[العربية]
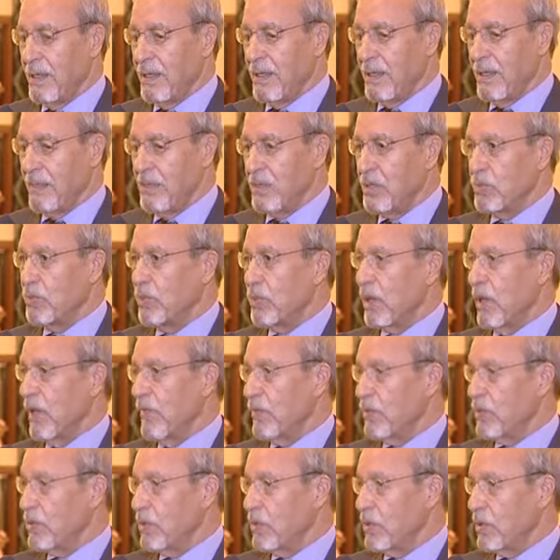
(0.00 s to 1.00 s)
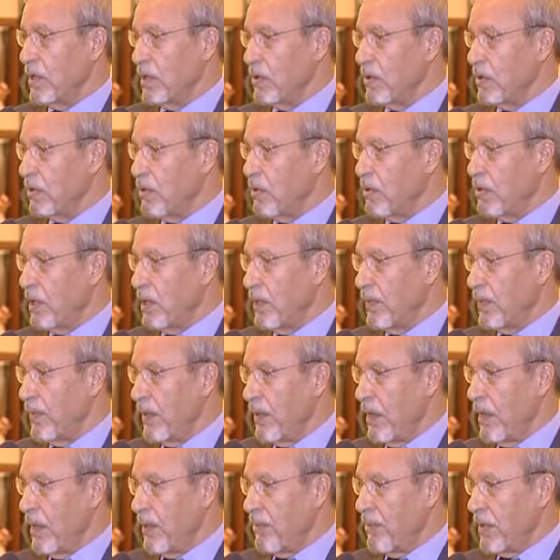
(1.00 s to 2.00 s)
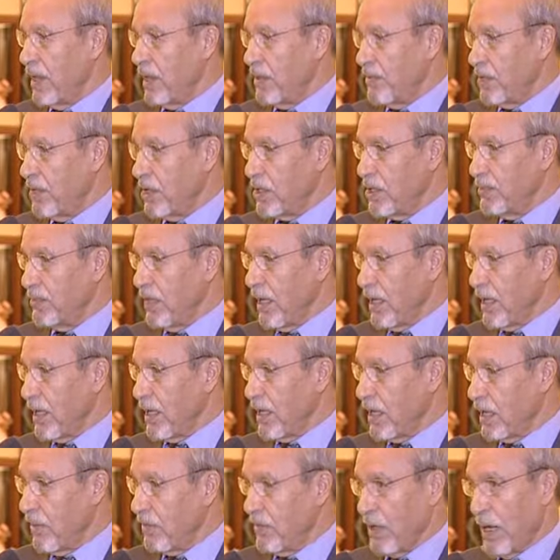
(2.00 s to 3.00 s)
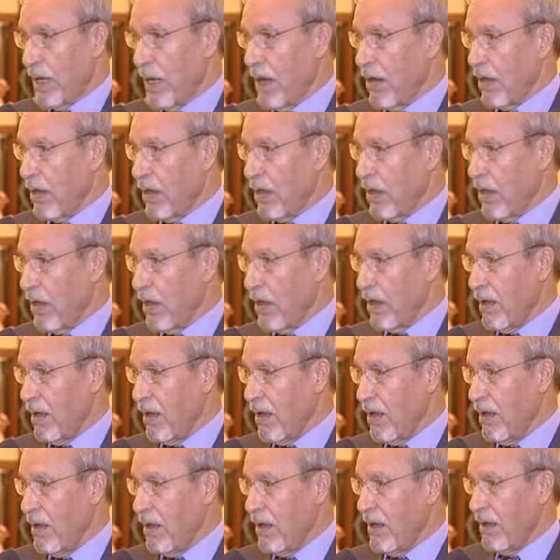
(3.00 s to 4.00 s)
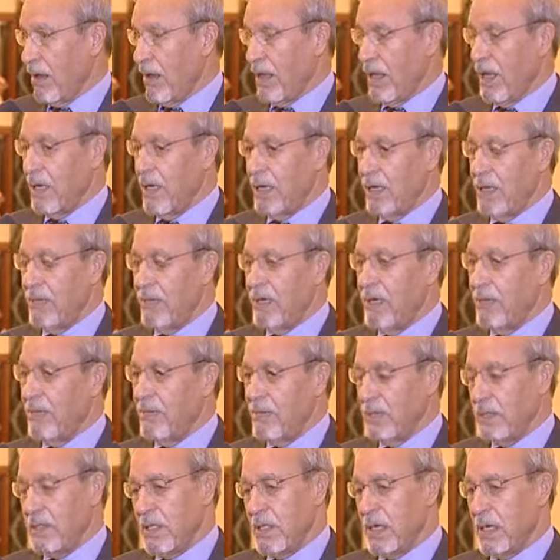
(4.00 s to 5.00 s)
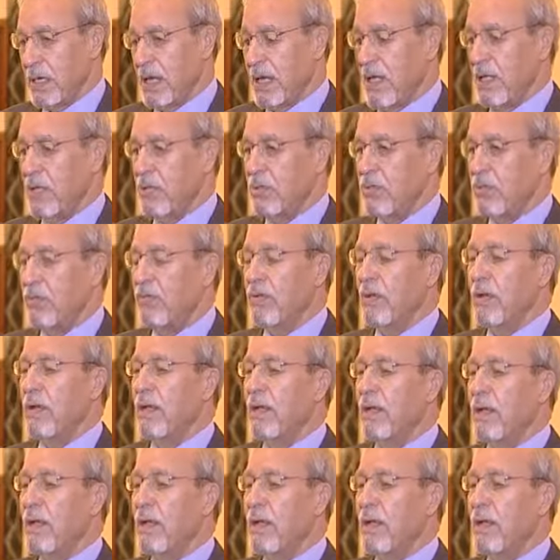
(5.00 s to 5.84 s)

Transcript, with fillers: المجموعة في السوق أنه هو ما يمشيش مع قيمته الحقيقية يعني أنت لما تجي الآن تشوف